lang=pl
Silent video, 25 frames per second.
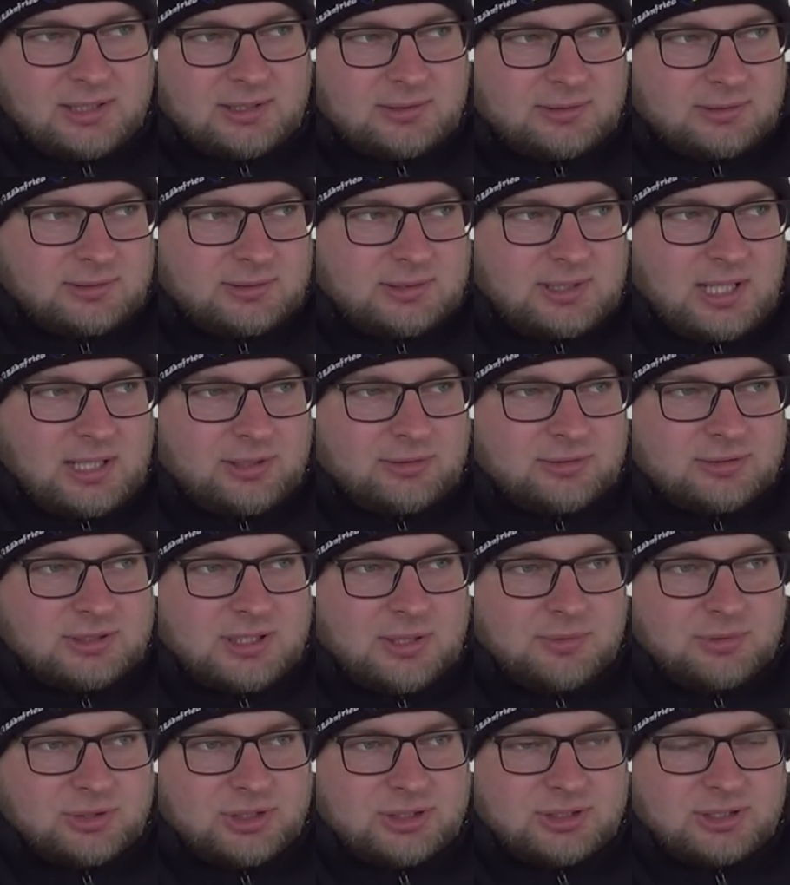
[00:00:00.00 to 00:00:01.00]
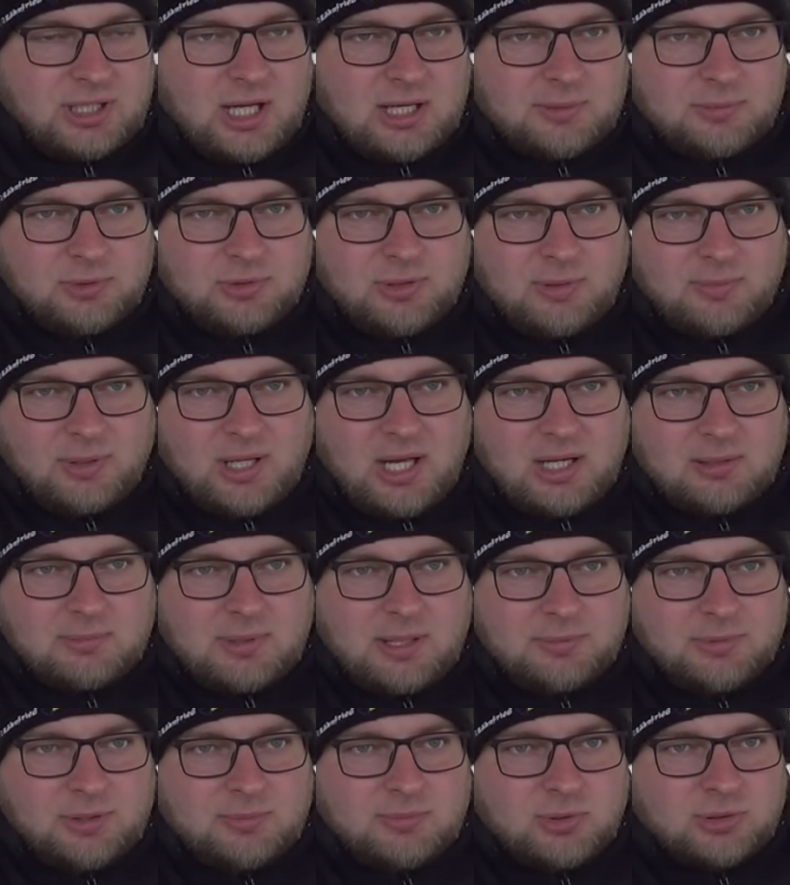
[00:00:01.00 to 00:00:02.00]
Te, tak to cały czas karmiłem
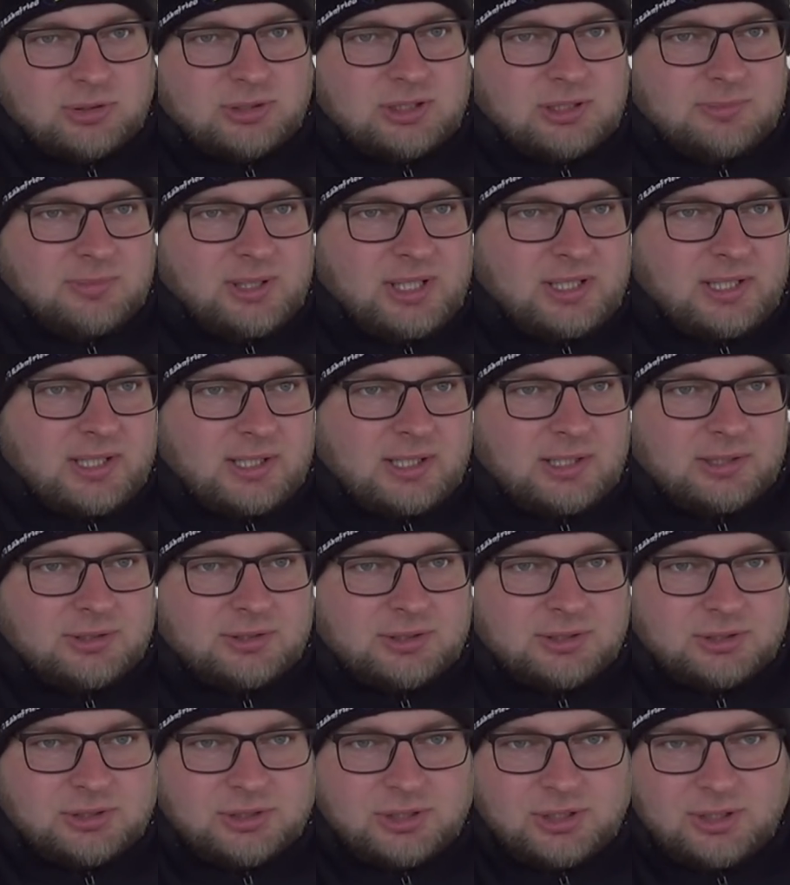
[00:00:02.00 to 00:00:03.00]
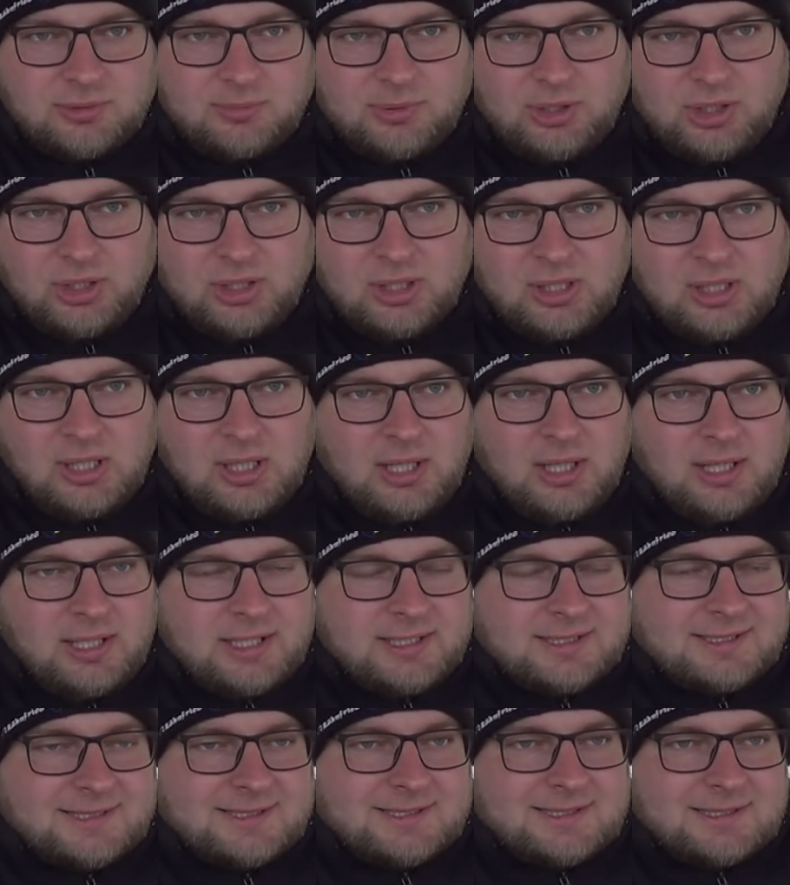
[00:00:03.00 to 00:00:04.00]
karmami mocnymi, energetycznymi
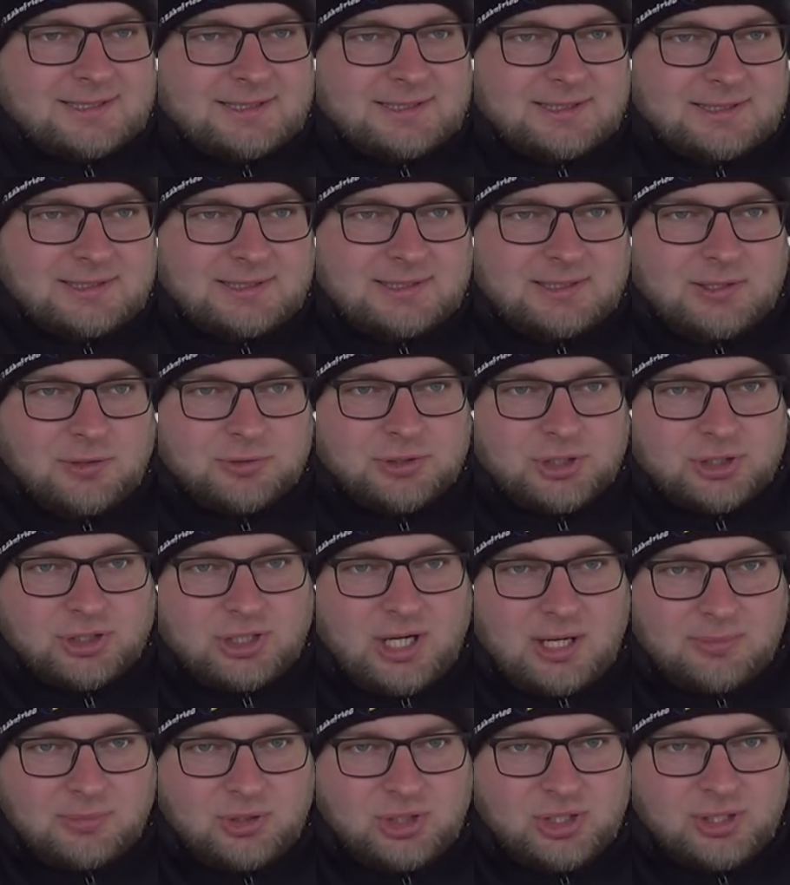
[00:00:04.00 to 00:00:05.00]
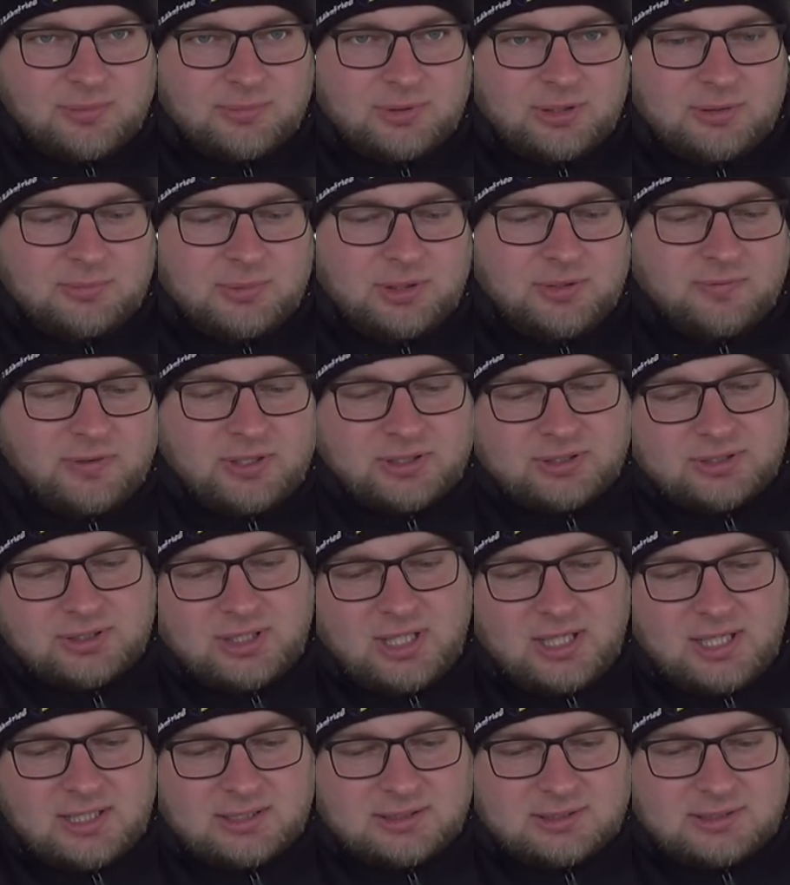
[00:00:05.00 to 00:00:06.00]
z orzeszkami ziemnymi, więc
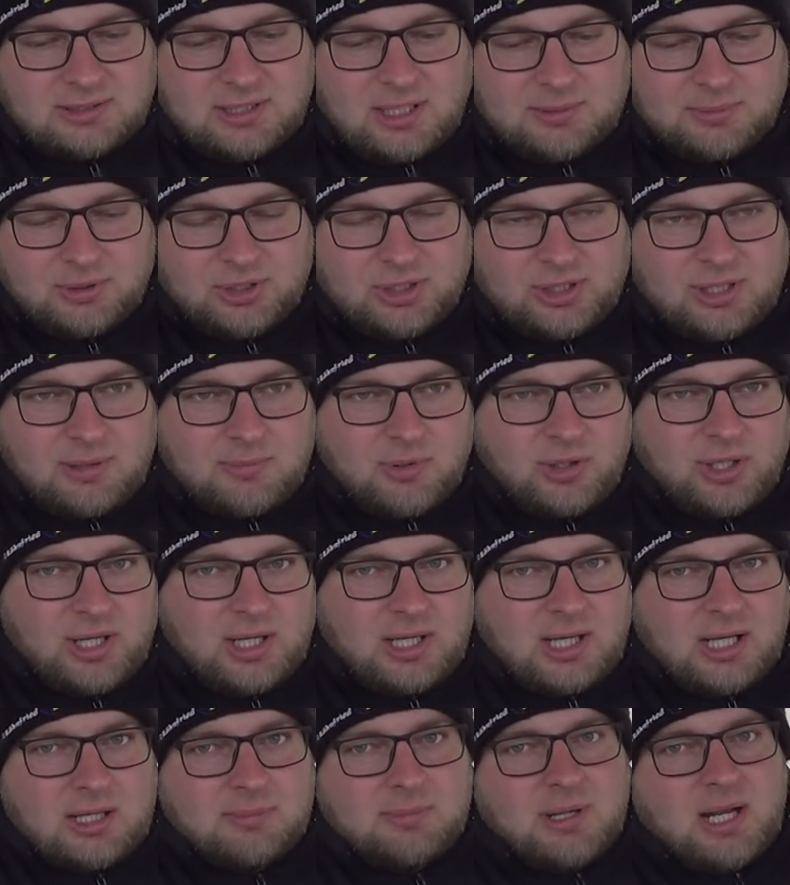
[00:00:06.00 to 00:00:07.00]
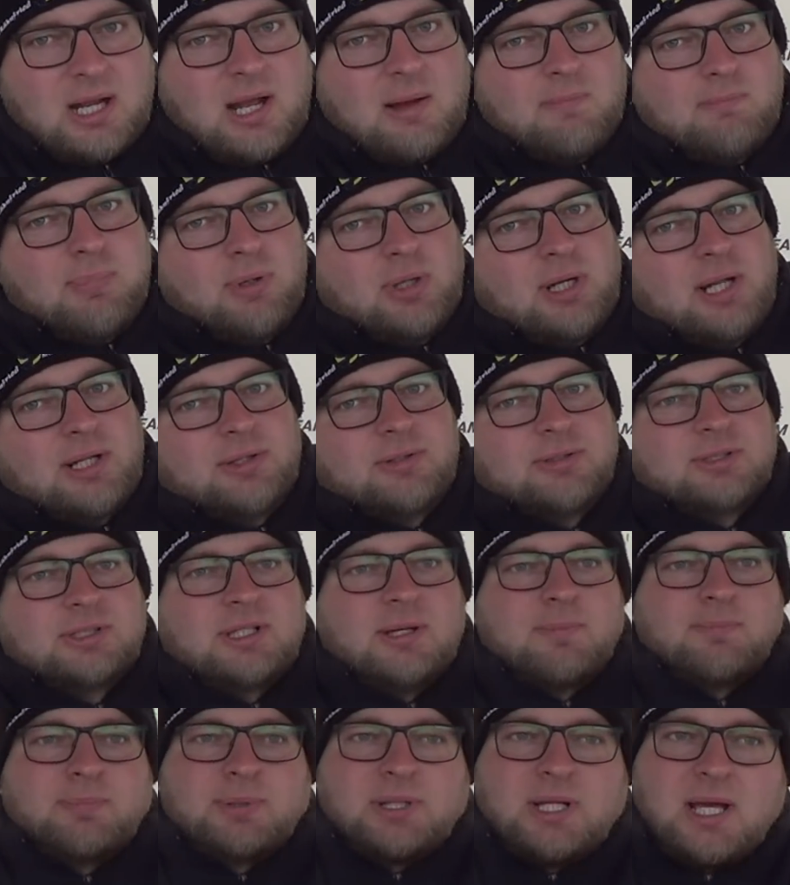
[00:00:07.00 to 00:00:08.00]
teraz jak będzie ta moja karma Campola
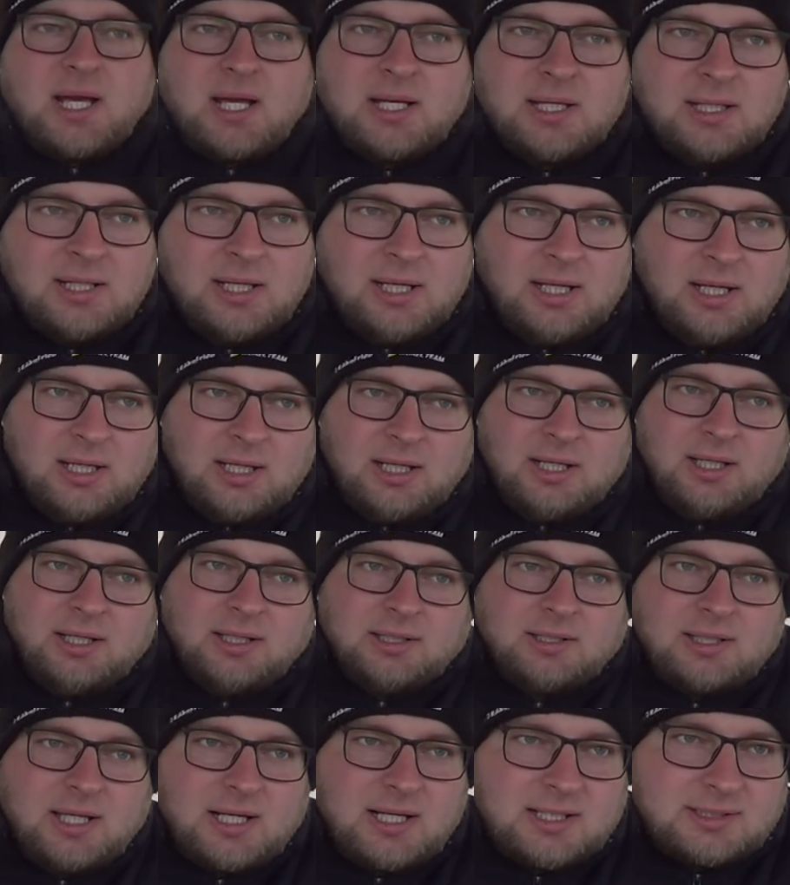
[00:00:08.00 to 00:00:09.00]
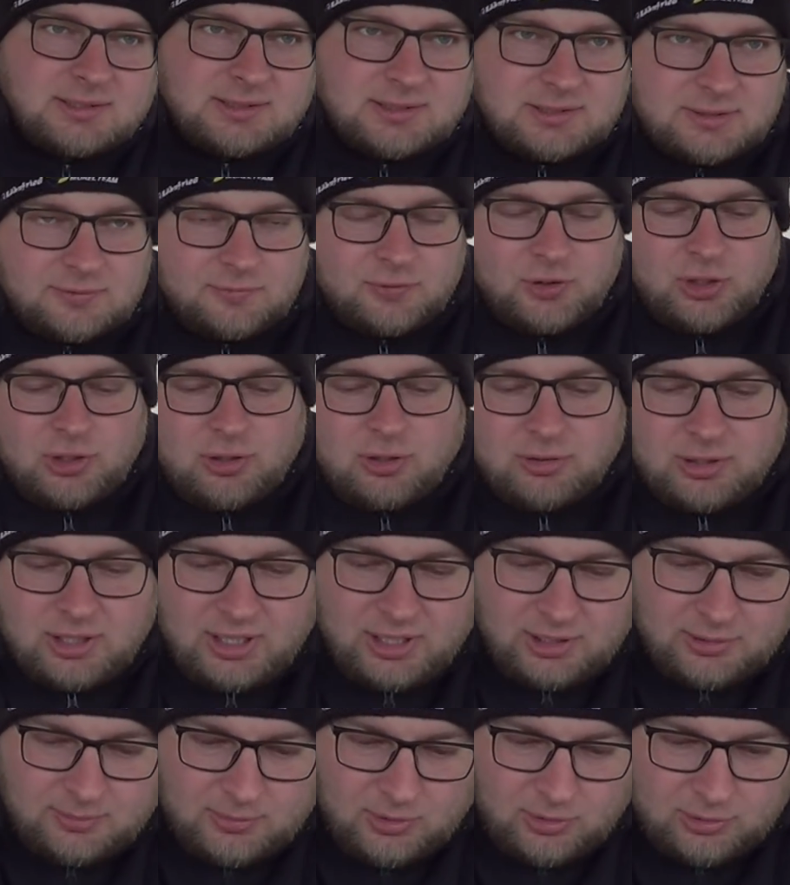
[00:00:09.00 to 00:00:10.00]
dostępna, e, teraz w
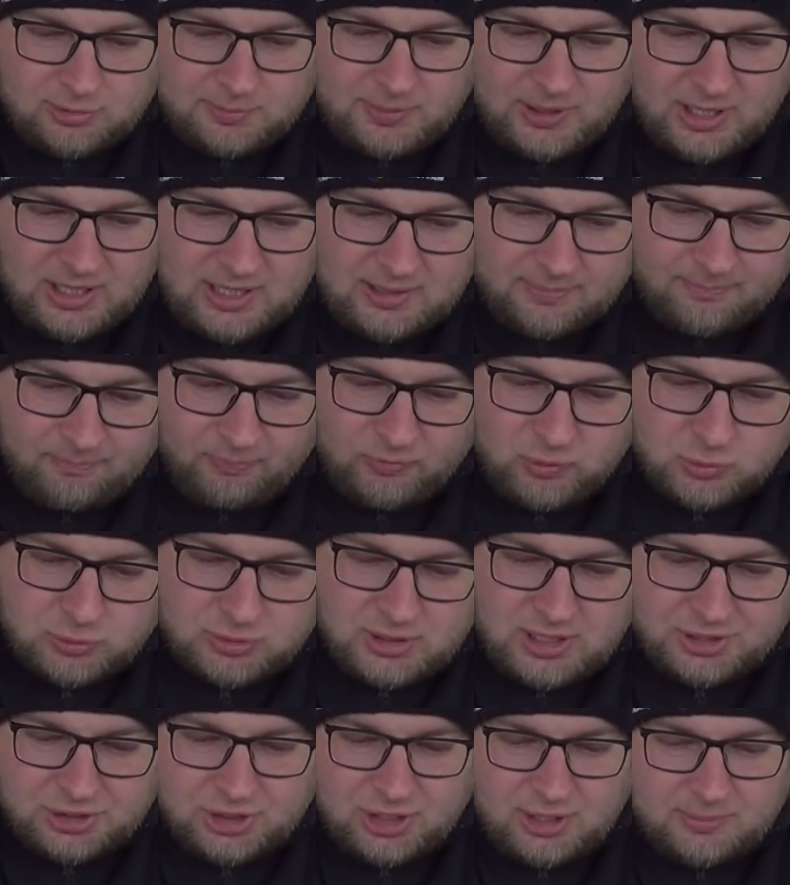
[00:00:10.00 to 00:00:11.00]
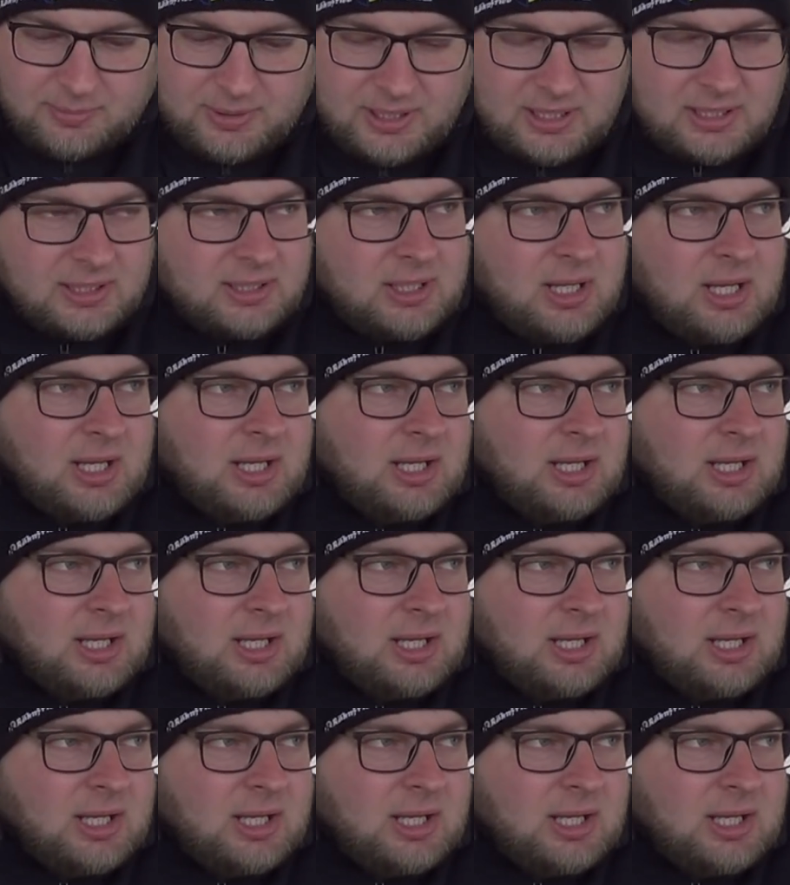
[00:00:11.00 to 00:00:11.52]
środę ją odbieram już dla siebie,